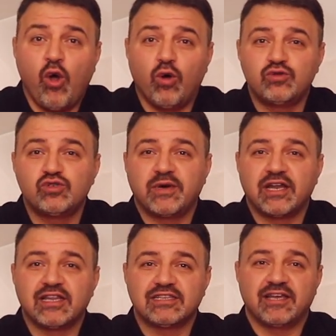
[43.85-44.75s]
ölçüm
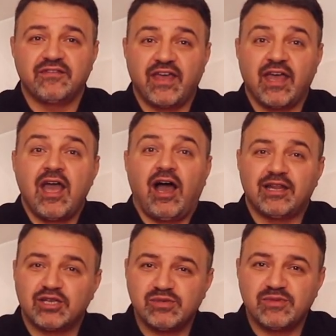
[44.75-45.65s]
aralıkları ve
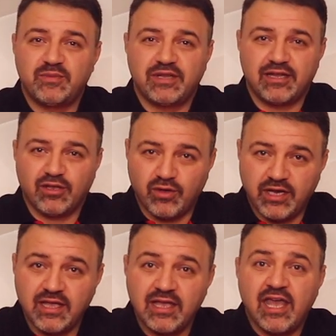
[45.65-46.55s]
alaşım yapılarına
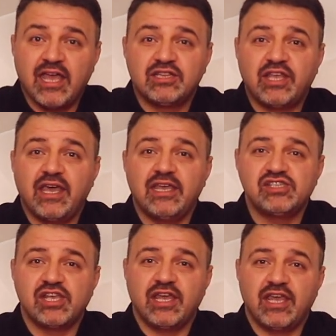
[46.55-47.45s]
göre
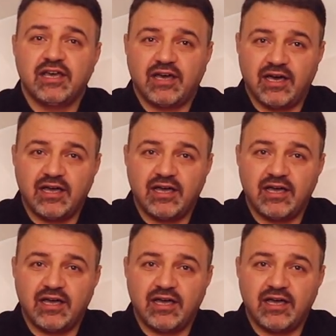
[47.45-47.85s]
TJEK,